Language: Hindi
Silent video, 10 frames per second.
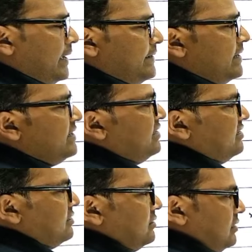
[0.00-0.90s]

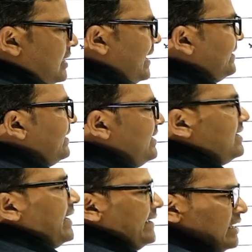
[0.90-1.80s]
लाइकेनिन
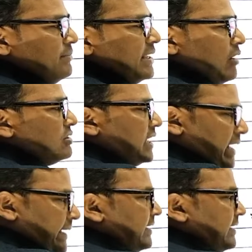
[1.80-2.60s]
लाइकेनिन लाइकेन में क्या होता है